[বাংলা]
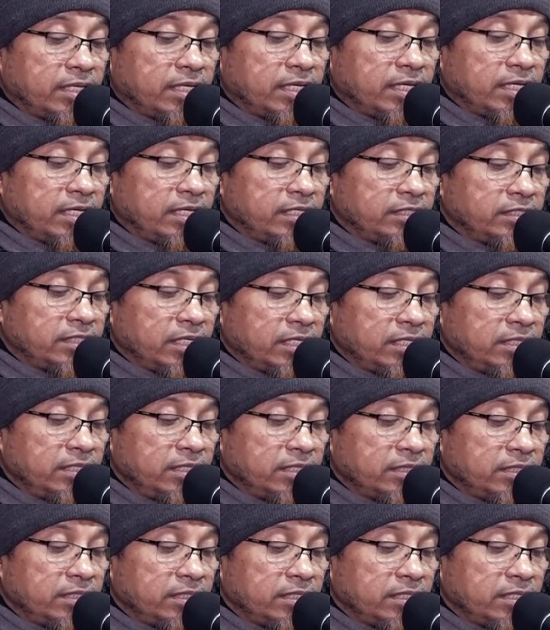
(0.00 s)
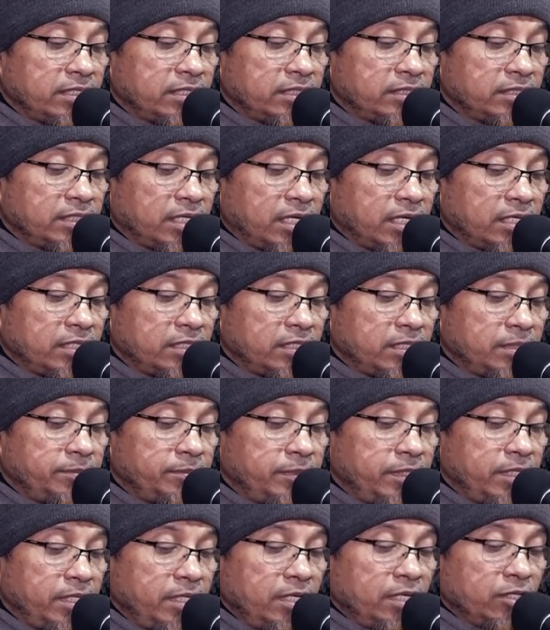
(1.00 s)
কে জান্নাতি কে
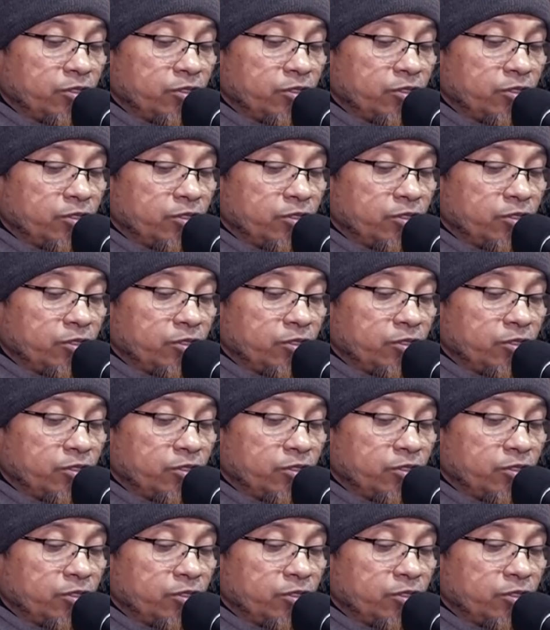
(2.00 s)
জাহান্নামি